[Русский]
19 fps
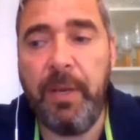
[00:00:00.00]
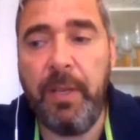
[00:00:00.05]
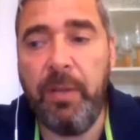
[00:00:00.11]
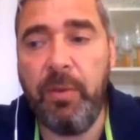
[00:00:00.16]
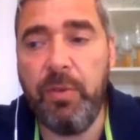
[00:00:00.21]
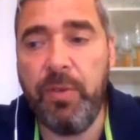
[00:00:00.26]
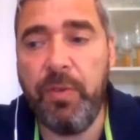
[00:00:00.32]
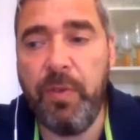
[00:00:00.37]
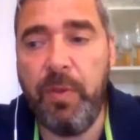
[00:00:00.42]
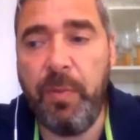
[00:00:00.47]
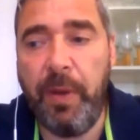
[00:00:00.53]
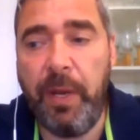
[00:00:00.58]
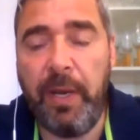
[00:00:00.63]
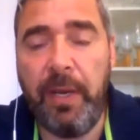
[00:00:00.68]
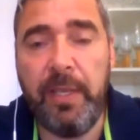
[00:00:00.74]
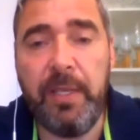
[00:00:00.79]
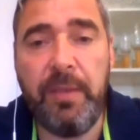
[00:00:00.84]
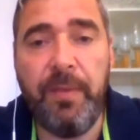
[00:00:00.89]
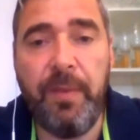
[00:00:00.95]
Смотрите очень
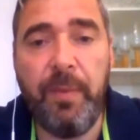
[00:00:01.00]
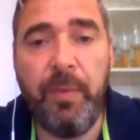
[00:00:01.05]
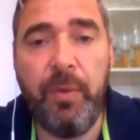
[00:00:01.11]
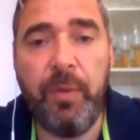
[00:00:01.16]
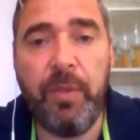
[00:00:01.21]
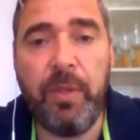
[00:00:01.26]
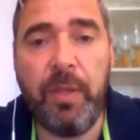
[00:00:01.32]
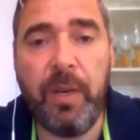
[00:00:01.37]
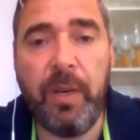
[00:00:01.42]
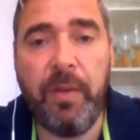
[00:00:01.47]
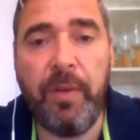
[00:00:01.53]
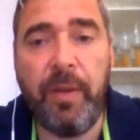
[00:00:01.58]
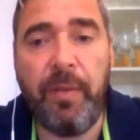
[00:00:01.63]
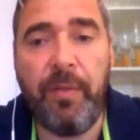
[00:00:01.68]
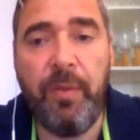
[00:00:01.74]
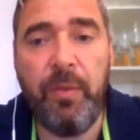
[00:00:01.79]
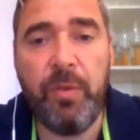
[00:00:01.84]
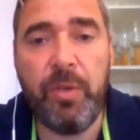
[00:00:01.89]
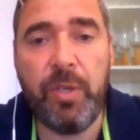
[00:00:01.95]
внимательно. Если вы будете
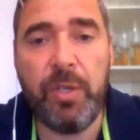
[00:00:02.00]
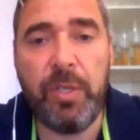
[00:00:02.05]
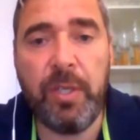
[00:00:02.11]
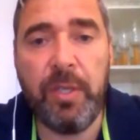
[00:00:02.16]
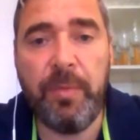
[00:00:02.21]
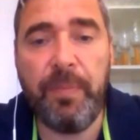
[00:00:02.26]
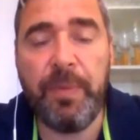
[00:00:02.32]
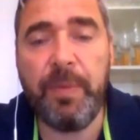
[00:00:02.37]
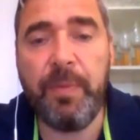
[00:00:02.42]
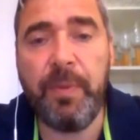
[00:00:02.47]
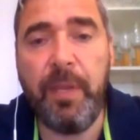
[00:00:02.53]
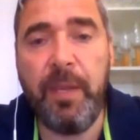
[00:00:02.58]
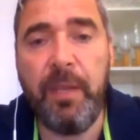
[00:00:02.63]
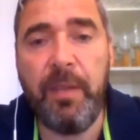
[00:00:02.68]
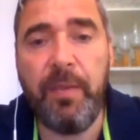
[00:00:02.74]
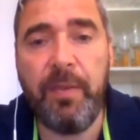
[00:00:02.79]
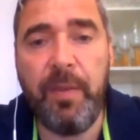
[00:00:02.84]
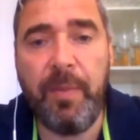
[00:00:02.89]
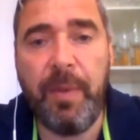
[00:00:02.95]
торговать фьючерсы,
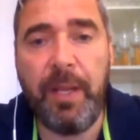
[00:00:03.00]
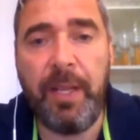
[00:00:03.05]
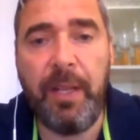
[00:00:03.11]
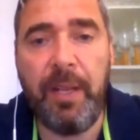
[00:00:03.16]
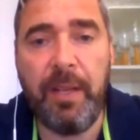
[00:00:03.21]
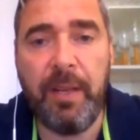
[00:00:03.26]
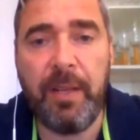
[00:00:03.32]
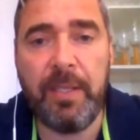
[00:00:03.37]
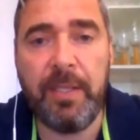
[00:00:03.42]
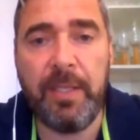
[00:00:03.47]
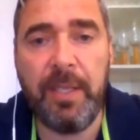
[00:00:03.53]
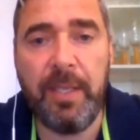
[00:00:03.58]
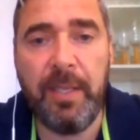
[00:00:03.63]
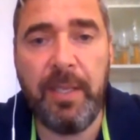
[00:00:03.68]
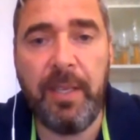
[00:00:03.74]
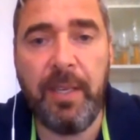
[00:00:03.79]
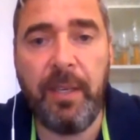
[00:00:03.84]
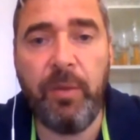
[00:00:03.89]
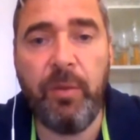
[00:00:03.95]
посмотрите внимательно
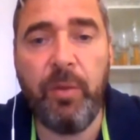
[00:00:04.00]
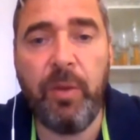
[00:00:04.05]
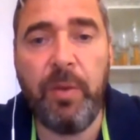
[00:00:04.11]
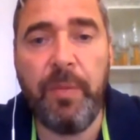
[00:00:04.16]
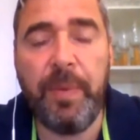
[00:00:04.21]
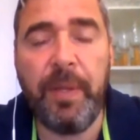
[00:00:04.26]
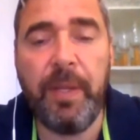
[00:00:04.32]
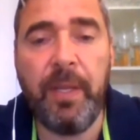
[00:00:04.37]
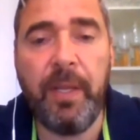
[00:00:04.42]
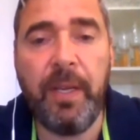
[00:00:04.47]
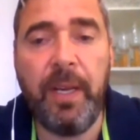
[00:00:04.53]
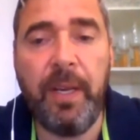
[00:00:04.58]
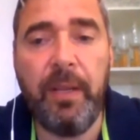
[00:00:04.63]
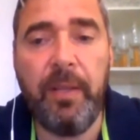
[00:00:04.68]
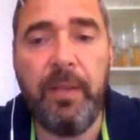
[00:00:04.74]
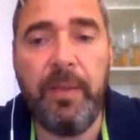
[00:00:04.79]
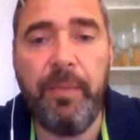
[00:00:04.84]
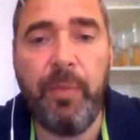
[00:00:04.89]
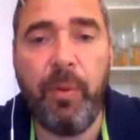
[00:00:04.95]
расценки, которые
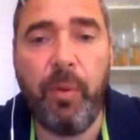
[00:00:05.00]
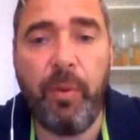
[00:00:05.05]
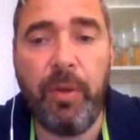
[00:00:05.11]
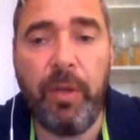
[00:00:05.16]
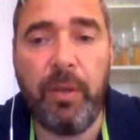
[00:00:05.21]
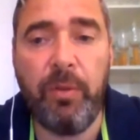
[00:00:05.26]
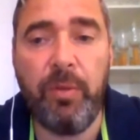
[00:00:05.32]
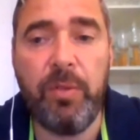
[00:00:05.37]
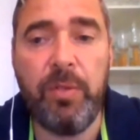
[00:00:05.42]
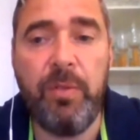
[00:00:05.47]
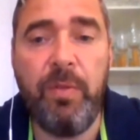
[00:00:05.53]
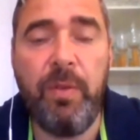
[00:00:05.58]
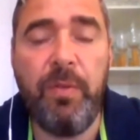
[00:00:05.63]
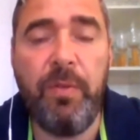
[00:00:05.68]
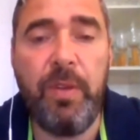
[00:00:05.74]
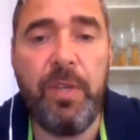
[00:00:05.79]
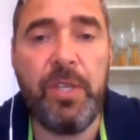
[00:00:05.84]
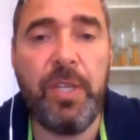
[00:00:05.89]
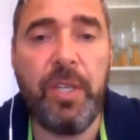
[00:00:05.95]
предлагает брокер. То есть две
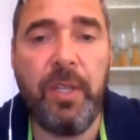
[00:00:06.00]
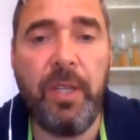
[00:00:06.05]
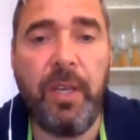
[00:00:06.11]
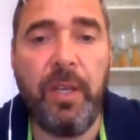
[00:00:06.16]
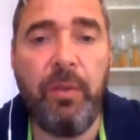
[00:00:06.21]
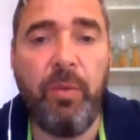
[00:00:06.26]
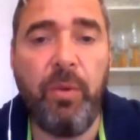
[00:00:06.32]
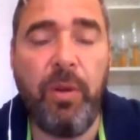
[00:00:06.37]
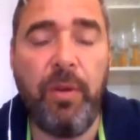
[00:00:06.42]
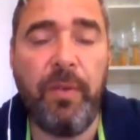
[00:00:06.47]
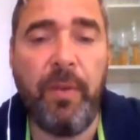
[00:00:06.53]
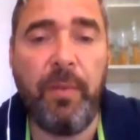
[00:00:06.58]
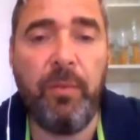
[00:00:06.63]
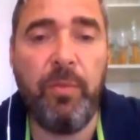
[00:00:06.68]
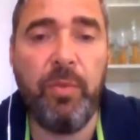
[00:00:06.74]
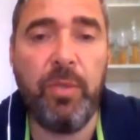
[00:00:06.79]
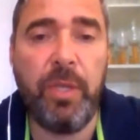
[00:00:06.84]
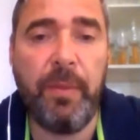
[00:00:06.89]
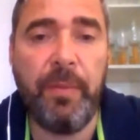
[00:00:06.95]
вещи, на которые вам
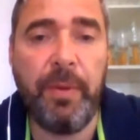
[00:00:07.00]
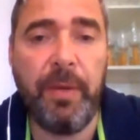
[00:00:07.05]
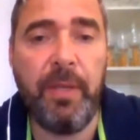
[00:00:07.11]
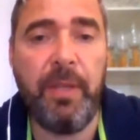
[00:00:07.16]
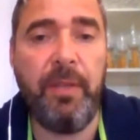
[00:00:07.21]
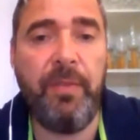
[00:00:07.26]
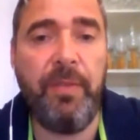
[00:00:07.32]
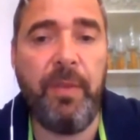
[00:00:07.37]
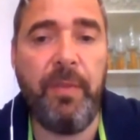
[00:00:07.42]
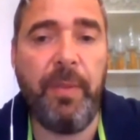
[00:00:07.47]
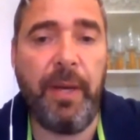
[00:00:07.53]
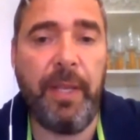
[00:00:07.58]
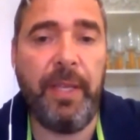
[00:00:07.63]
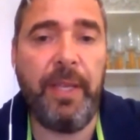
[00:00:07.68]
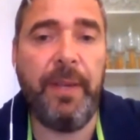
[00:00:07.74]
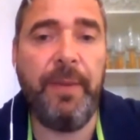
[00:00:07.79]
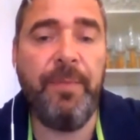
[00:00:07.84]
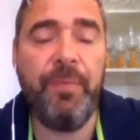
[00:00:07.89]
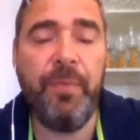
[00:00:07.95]
нужно обратить внимание.